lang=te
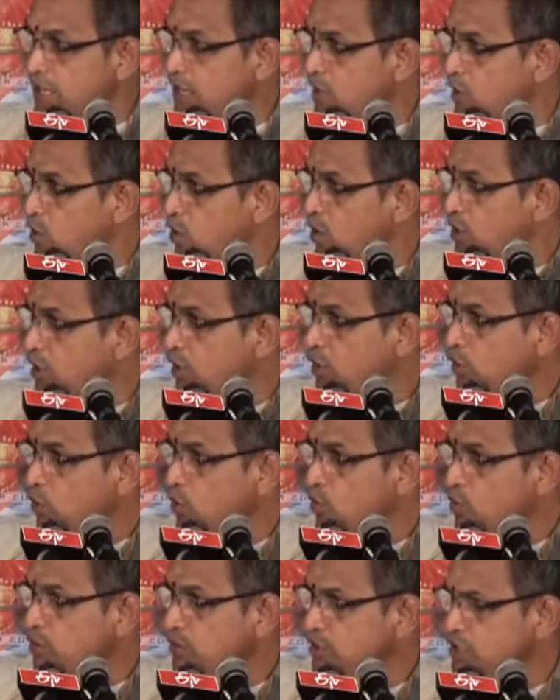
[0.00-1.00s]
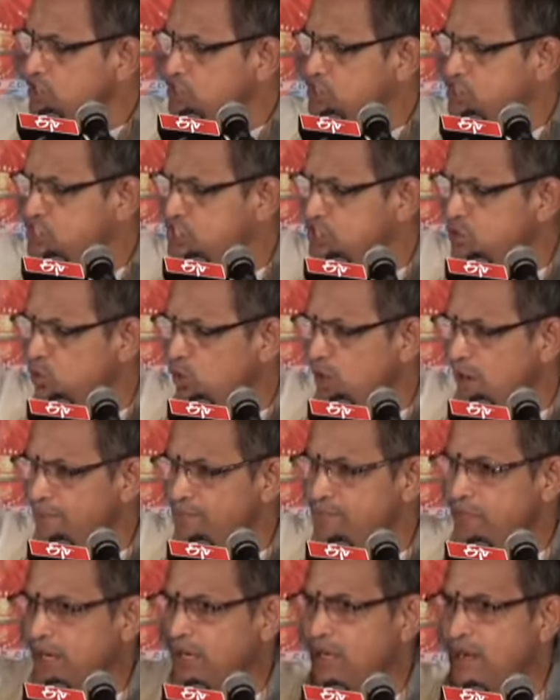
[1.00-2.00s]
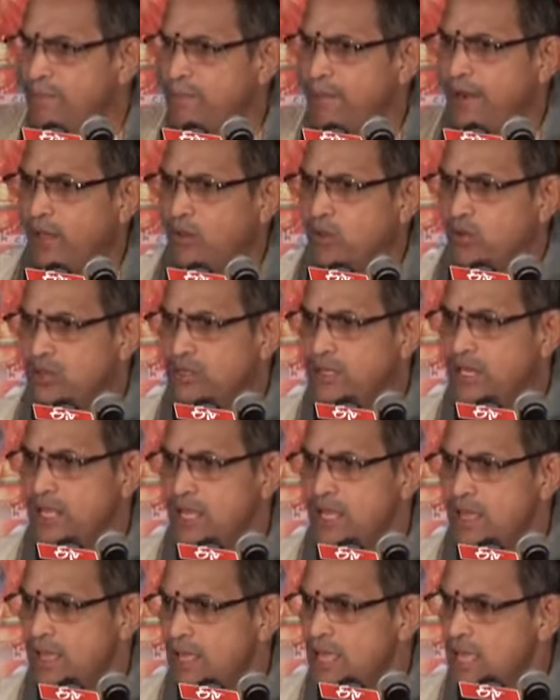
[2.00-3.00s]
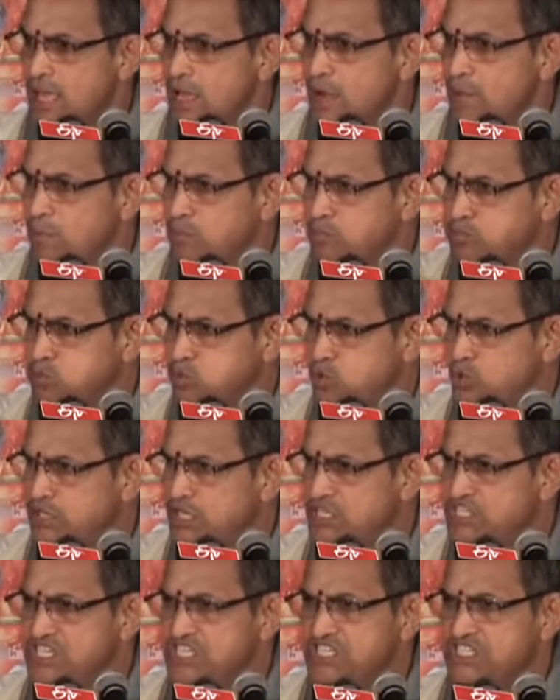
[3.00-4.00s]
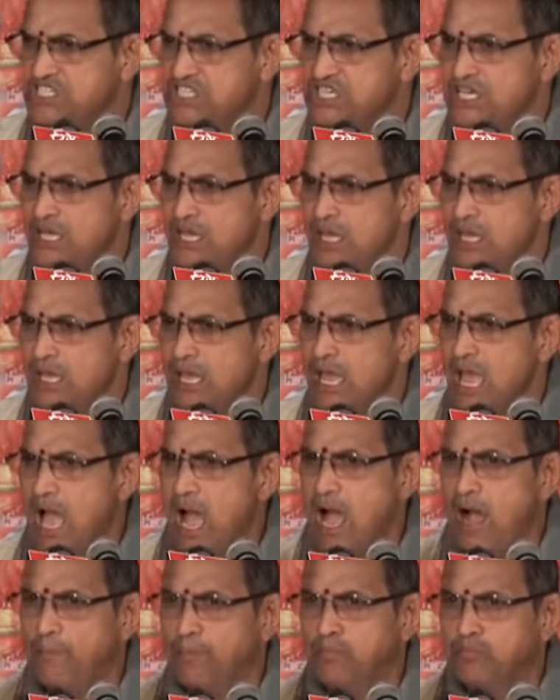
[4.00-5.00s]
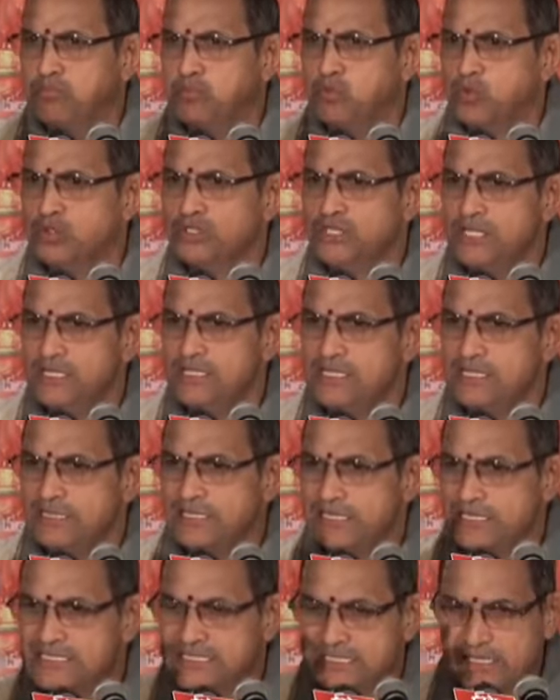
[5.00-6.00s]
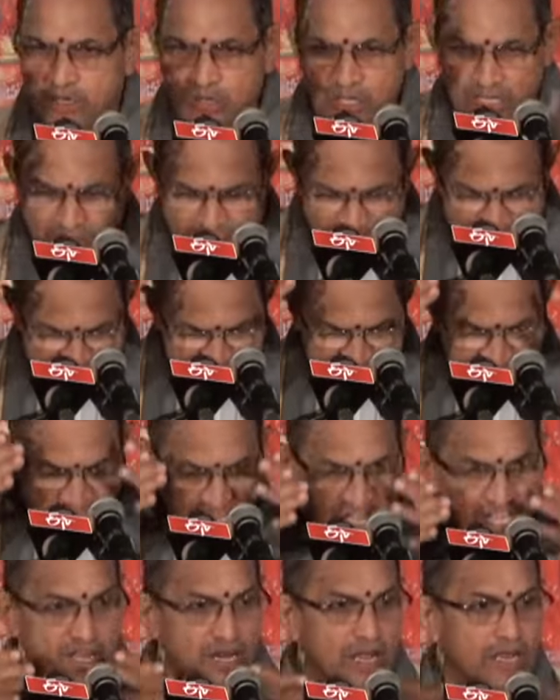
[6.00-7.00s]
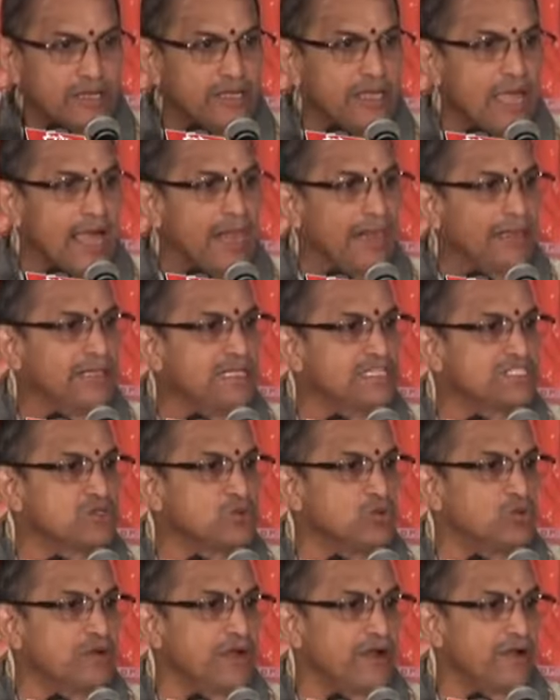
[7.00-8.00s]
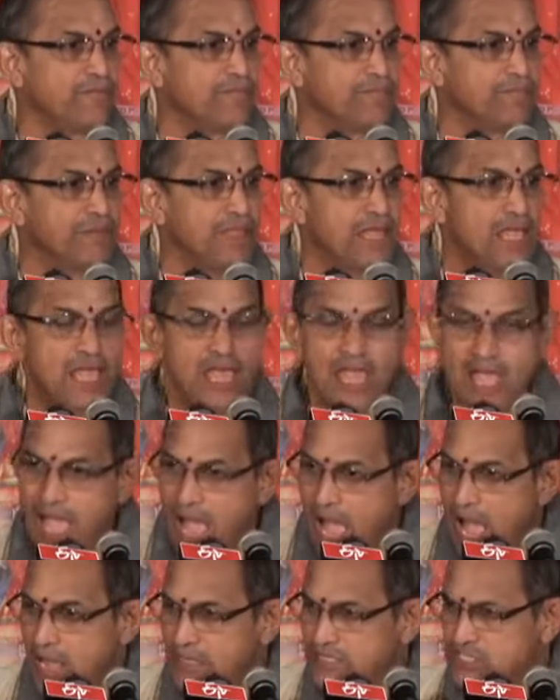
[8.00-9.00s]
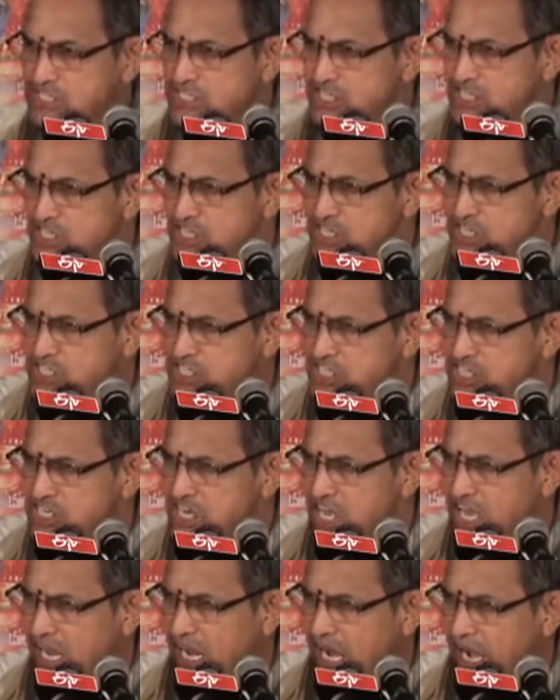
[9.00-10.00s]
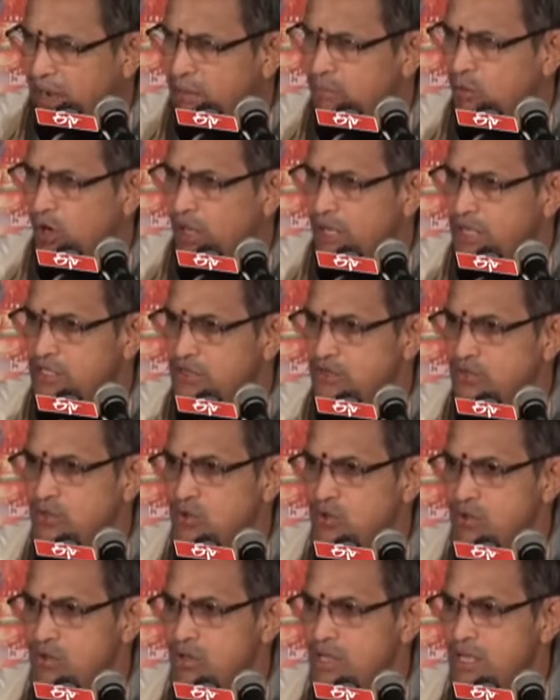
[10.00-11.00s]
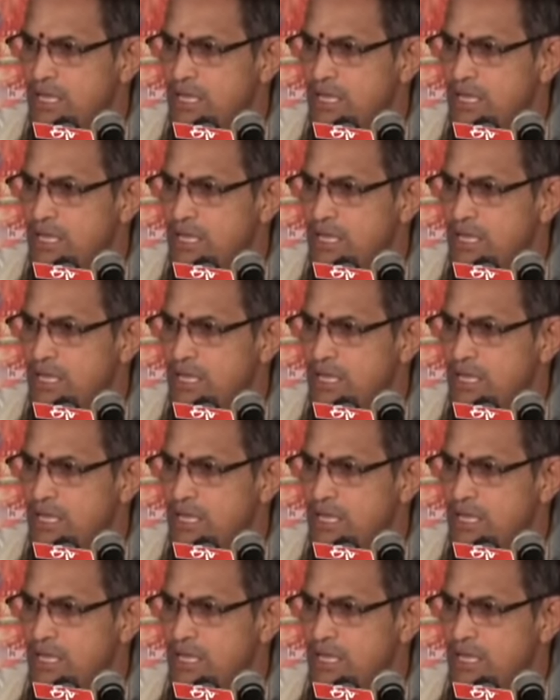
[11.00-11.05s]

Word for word: ఈ లోకంలో ఉన్న జీవులందరినీ పడగొట్టి బూది చేసి ఆ బూదిని తీసుకుని తన శరీరానికి అలదేసుకుంటాడు ఆ చిన్ని చిన్ని కణముల ఎందు